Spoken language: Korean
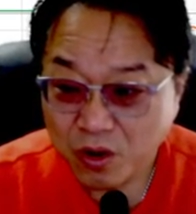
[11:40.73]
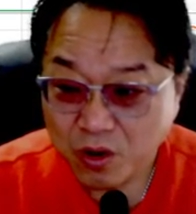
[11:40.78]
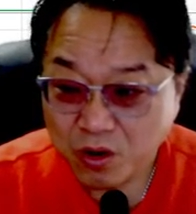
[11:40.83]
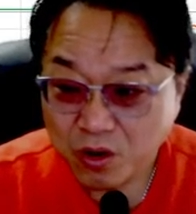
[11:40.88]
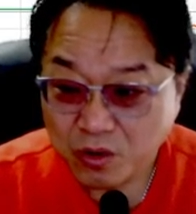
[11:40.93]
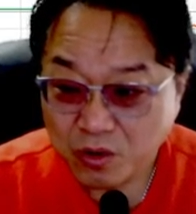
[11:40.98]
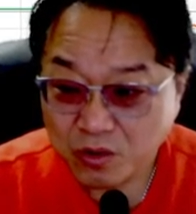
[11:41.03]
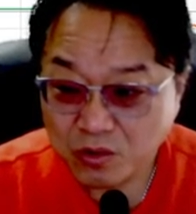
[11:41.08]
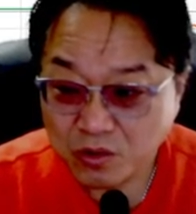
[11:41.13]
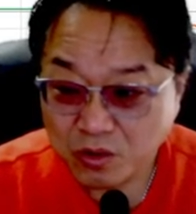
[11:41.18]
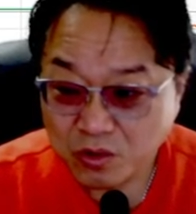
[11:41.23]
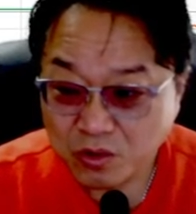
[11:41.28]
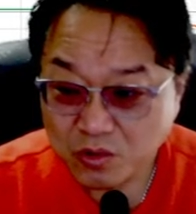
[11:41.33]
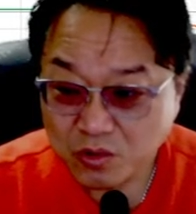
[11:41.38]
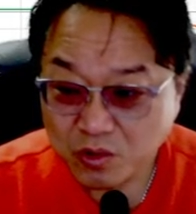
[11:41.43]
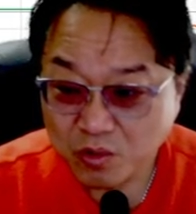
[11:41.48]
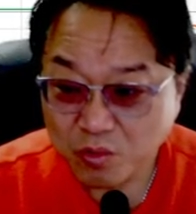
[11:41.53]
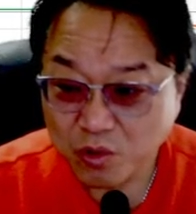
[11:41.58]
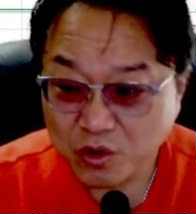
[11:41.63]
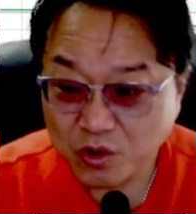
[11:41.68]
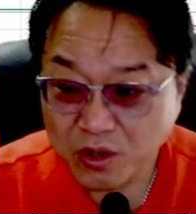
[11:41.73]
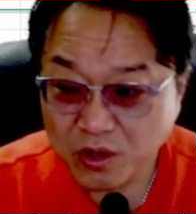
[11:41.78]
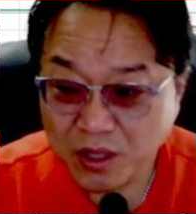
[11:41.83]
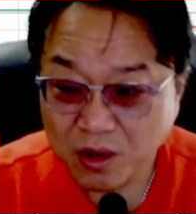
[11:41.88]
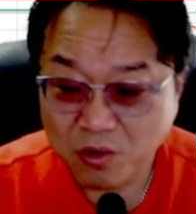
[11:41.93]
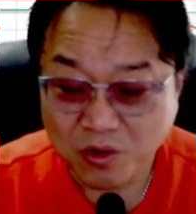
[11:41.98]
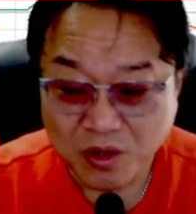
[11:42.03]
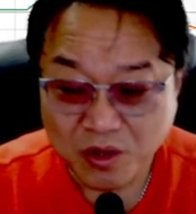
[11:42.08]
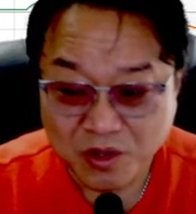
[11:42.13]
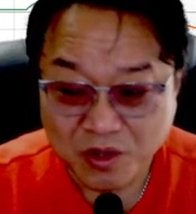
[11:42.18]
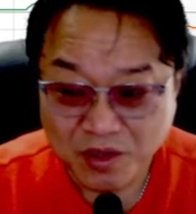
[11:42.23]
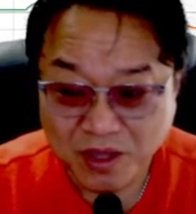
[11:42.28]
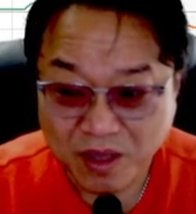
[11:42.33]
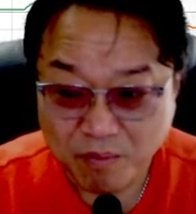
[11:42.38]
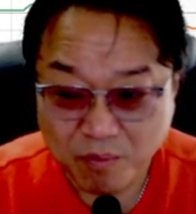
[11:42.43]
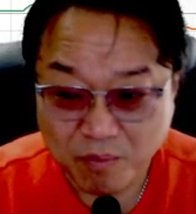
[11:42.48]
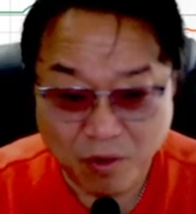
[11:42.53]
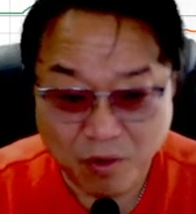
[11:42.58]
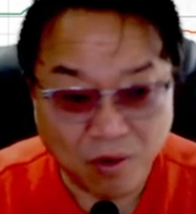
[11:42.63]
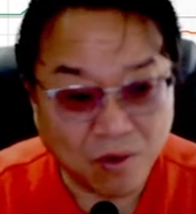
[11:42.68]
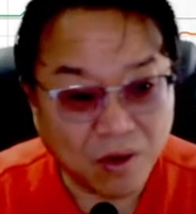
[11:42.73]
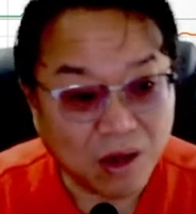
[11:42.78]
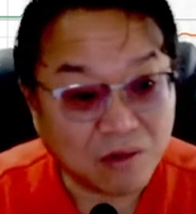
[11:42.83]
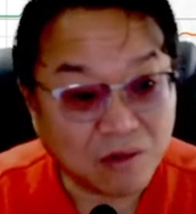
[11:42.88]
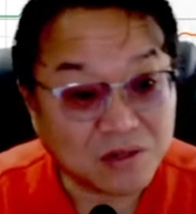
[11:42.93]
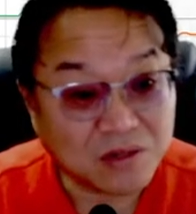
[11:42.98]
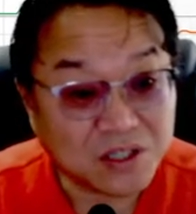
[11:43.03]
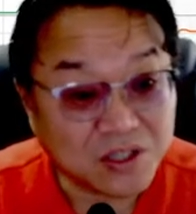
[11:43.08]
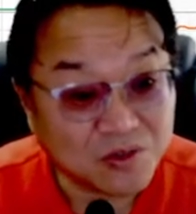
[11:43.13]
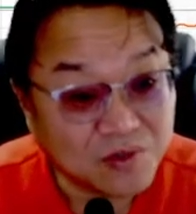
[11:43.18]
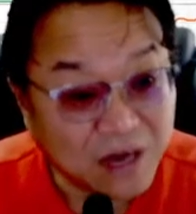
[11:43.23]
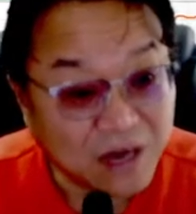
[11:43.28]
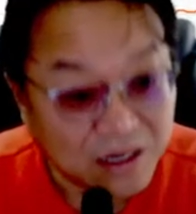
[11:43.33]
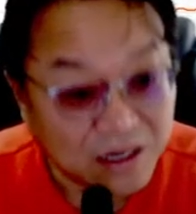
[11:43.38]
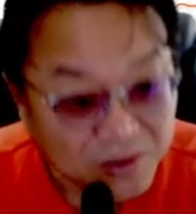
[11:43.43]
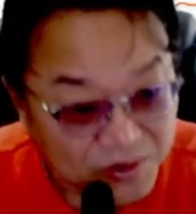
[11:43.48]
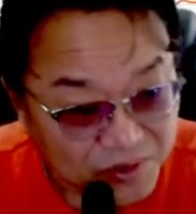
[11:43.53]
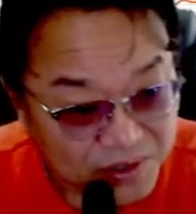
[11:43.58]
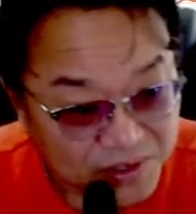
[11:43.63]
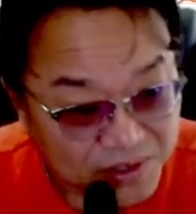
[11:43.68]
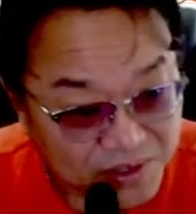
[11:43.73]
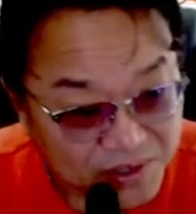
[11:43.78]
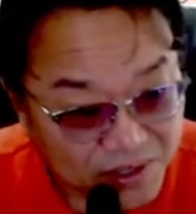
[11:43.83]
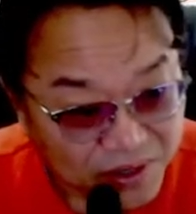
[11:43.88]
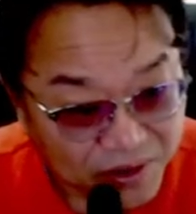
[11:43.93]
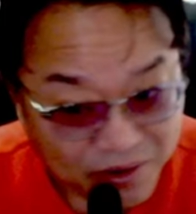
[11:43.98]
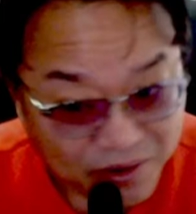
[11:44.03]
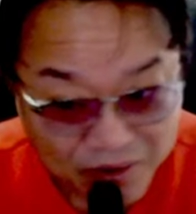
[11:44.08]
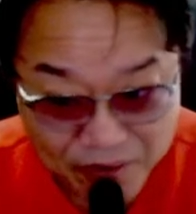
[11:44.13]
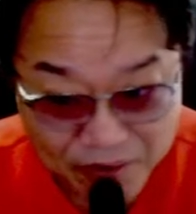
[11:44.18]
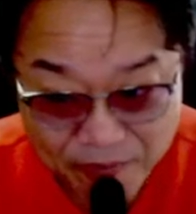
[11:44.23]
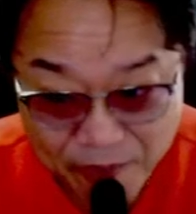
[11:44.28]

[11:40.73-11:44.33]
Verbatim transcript: 그죠? 손 못 대고 있는데 봉하고 치고 갈 수도 있어요.